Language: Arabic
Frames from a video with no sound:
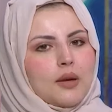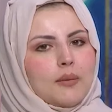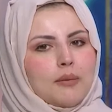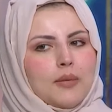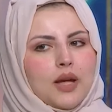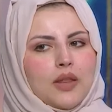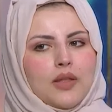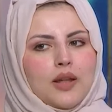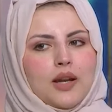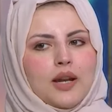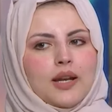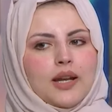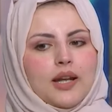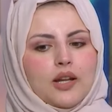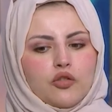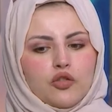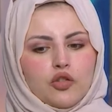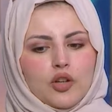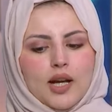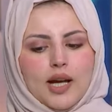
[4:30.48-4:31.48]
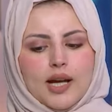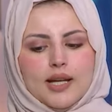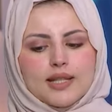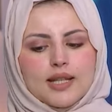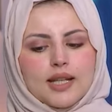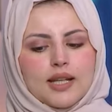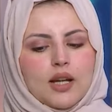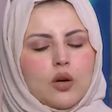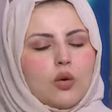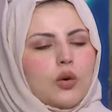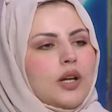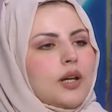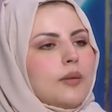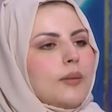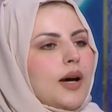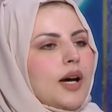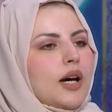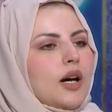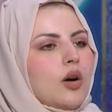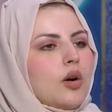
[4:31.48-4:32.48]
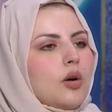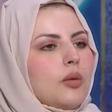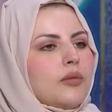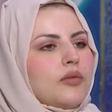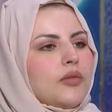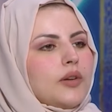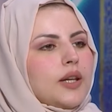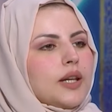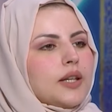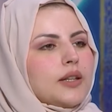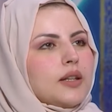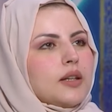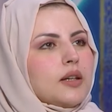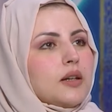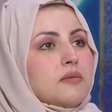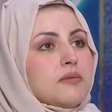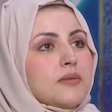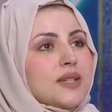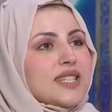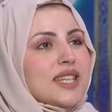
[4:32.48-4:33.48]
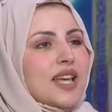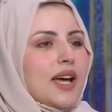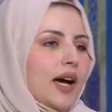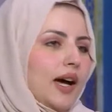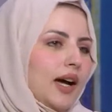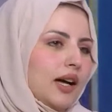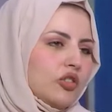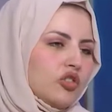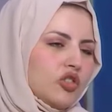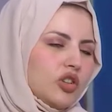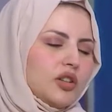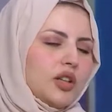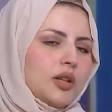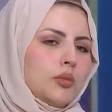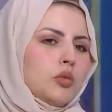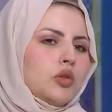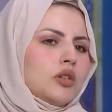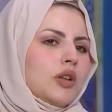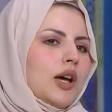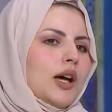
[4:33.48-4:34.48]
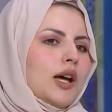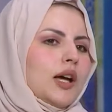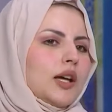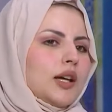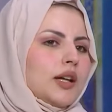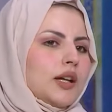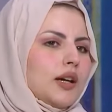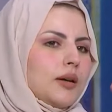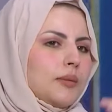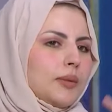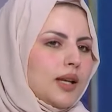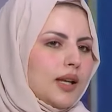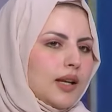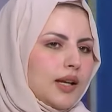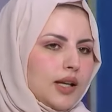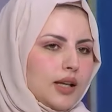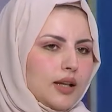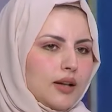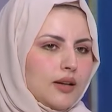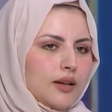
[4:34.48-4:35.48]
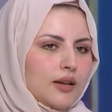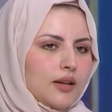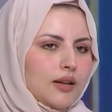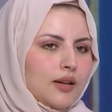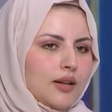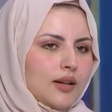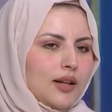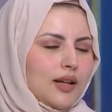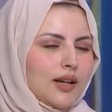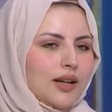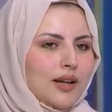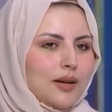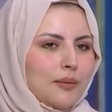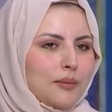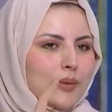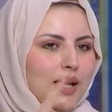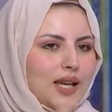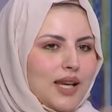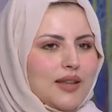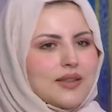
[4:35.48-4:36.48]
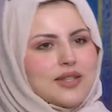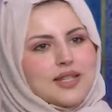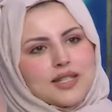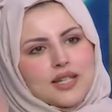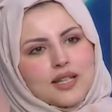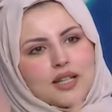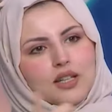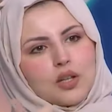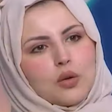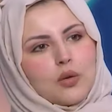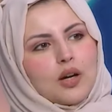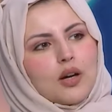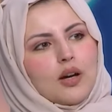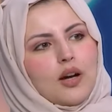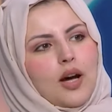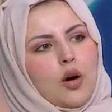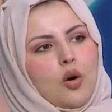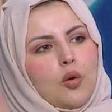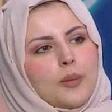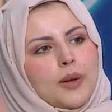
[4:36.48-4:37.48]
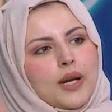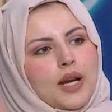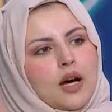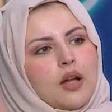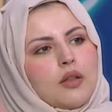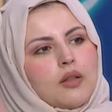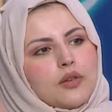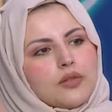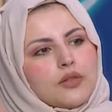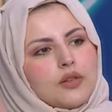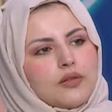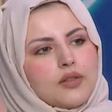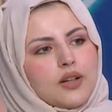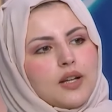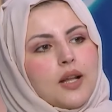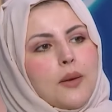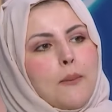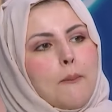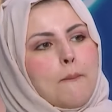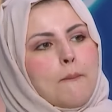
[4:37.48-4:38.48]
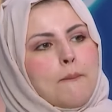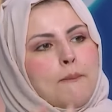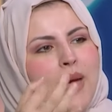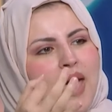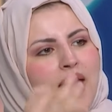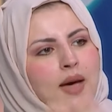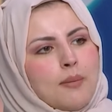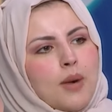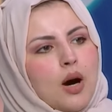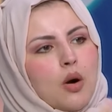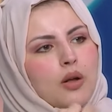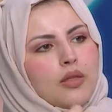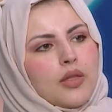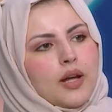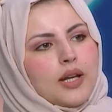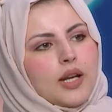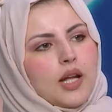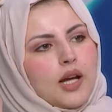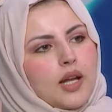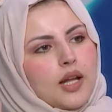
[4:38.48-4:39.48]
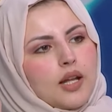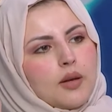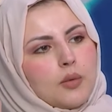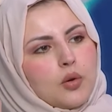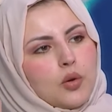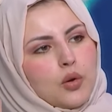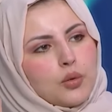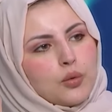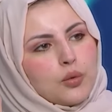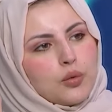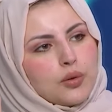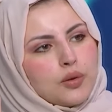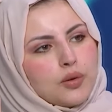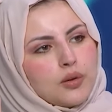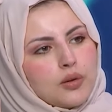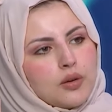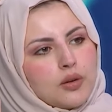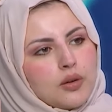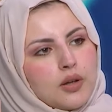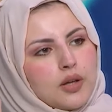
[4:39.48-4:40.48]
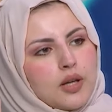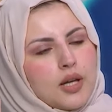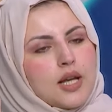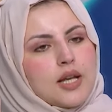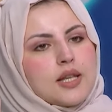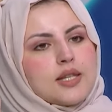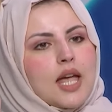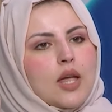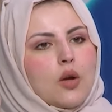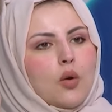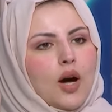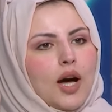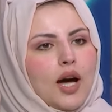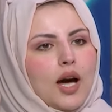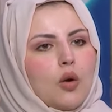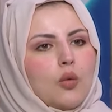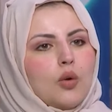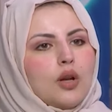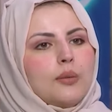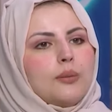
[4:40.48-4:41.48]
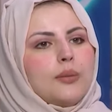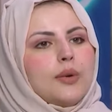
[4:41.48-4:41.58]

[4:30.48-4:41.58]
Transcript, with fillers: مثلا الجهاز اللوحي معهم في يدهم بساعات جدا متأخرة بالليل ما الذي سنتوقعه من هذا الطفل مهما وضعنا عليه من حدود سيحاول